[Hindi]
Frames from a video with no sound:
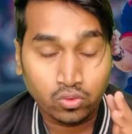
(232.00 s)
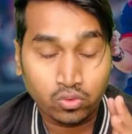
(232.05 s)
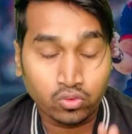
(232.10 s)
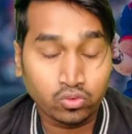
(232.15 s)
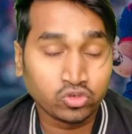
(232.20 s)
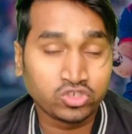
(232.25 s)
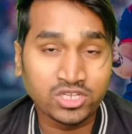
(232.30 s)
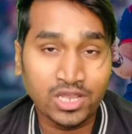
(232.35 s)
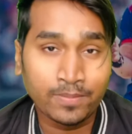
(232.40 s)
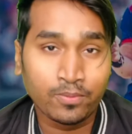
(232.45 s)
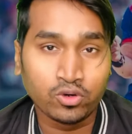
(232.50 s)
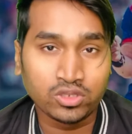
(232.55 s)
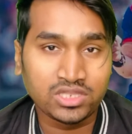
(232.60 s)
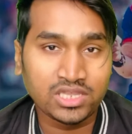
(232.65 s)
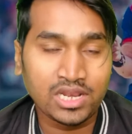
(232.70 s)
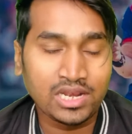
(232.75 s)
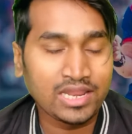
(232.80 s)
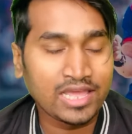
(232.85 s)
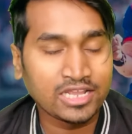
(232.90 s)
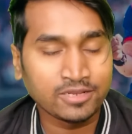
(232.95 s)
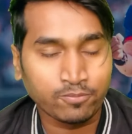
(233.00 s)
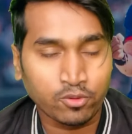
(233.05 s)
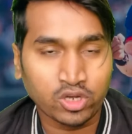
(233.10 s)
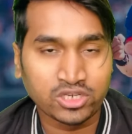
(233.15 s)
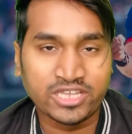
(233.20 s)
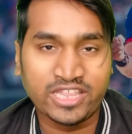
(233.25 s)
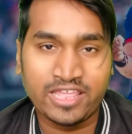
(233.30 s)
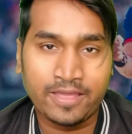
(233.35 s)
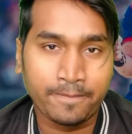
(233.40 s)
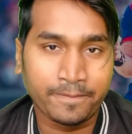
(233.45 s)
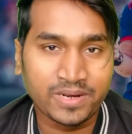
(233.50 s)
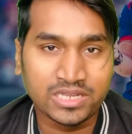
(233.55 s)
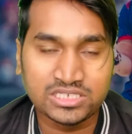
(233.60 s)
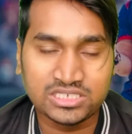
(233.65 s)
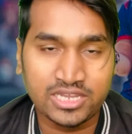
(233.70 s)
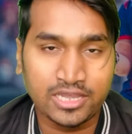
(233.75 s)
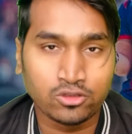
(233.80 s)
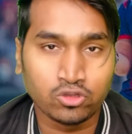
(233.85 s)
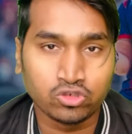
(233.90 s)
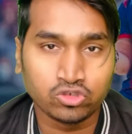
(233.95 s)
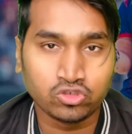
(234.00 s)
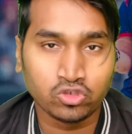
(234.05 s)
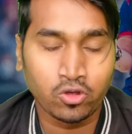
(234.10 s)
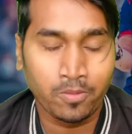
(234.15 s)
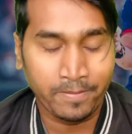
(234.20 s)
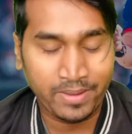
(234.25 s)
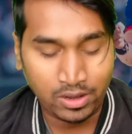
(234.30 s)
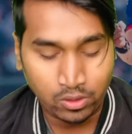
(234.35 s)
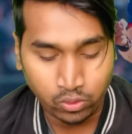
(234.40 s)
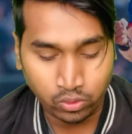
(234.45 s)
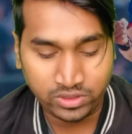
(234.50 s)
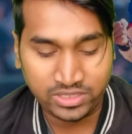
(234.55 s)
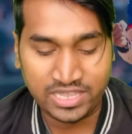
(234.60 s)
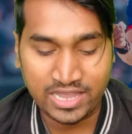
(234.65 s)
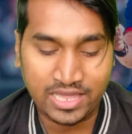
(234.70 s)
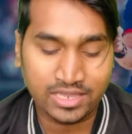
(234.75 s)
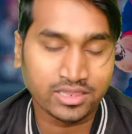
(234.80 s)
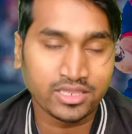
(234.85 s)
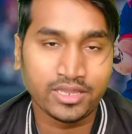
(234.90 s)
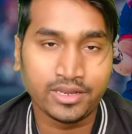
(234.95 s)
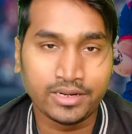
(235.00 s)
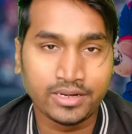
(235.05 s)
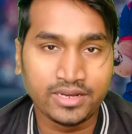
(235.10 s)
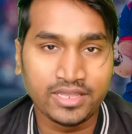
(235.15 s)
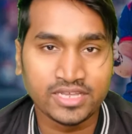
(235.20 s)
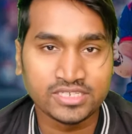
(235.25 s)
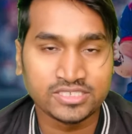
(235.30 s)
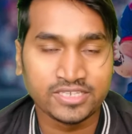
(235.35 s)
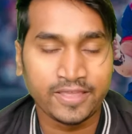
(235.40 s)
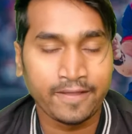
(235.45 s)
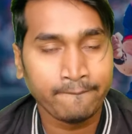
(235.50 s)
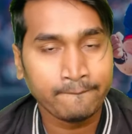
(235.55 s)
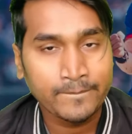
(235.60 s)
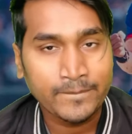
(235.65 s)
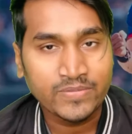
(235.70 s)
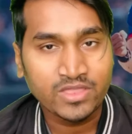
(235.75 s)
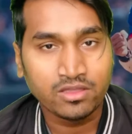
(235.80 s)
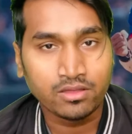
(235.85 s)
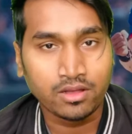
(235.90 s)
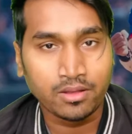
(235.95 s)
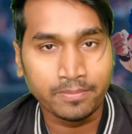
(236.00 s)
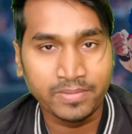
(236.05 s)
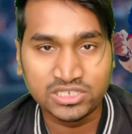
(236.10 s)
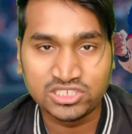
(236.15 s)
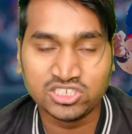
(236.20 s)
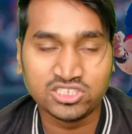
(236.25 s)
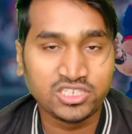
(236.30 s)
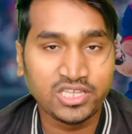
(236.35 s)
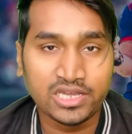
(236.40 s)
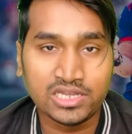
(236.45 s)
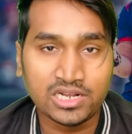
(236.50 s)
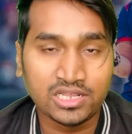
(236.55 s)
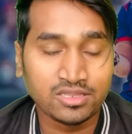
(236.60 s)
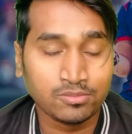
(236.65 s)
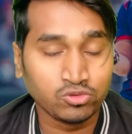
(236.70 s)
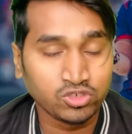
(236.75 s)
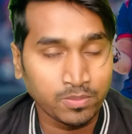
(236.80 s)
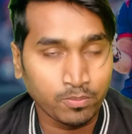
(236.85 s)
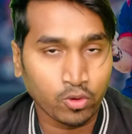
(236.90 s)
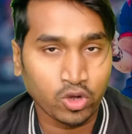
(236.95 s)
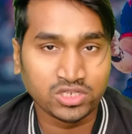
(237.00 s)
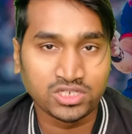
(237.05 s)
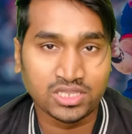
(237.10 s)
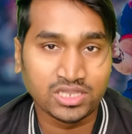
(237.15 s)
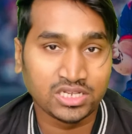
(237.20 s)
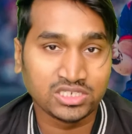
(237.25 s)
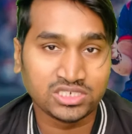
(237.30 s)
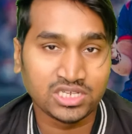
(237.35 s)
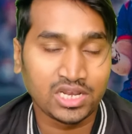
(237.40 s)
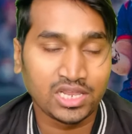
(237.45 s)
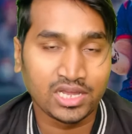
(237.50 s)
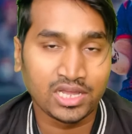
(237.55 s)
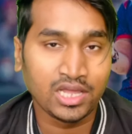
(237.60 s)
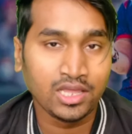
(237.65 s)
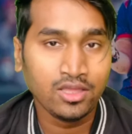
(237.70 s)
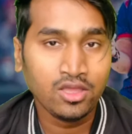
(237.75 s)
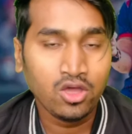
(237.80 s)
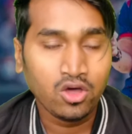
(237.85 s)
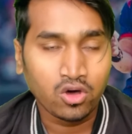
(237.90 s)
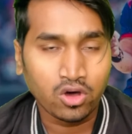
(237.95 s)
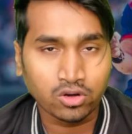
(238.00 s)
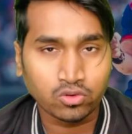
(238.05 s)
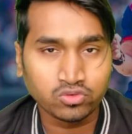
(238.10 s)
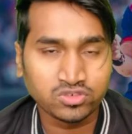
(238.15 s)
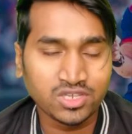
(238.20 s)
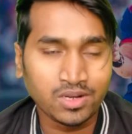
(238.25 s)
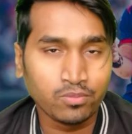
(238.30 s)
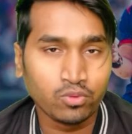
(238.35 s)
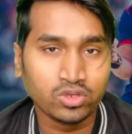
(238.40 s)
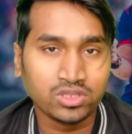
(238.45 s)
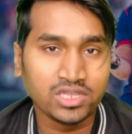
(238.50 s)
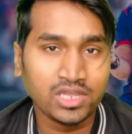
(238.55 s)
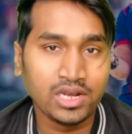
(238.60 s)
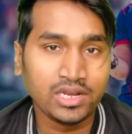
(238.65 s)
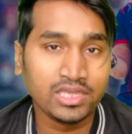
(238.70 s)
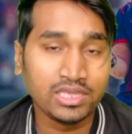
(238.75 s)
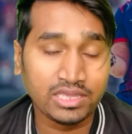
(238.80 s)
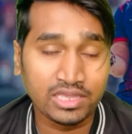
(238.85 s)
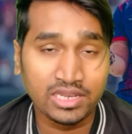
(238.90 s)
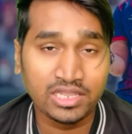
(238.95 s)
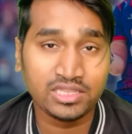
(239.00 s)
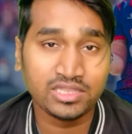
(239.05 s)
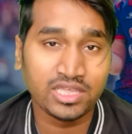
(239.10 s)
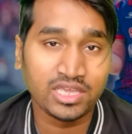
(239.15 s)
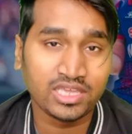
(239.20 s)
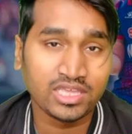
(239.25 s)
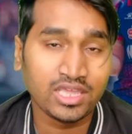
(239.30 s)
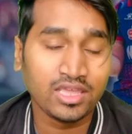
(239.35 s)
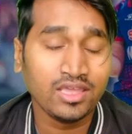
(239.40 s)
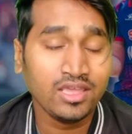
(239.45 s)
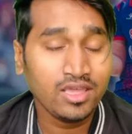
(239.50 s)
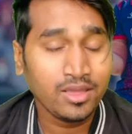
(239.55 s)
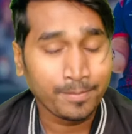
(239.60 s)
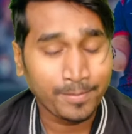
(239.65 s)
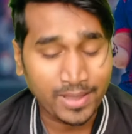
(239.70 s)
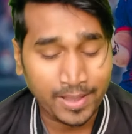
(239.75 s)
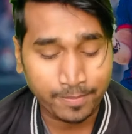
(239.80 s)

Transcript: कुशल भुरतेल ने आज बहुत ज़्यादा इंप्रेस किया दोस्तों मैं खुद यहाँ से इंडिया से मैचेस देख रहा था मुझे बहुत ज़्यादा अच्छा लगा और कुशल भुरतेल की इनिंग देख के मैं